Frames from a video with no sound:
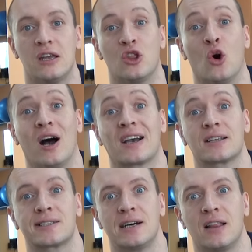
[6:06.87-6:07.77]
но
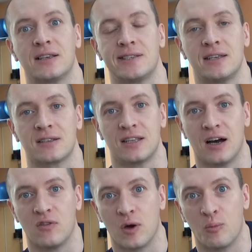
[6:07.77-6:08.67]
оказалось, я
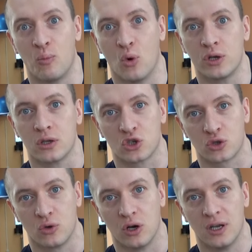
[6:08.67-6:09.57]
недавно понял,
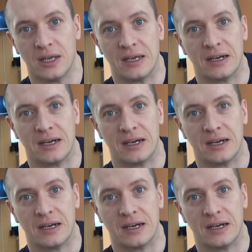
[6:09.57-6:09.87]
что...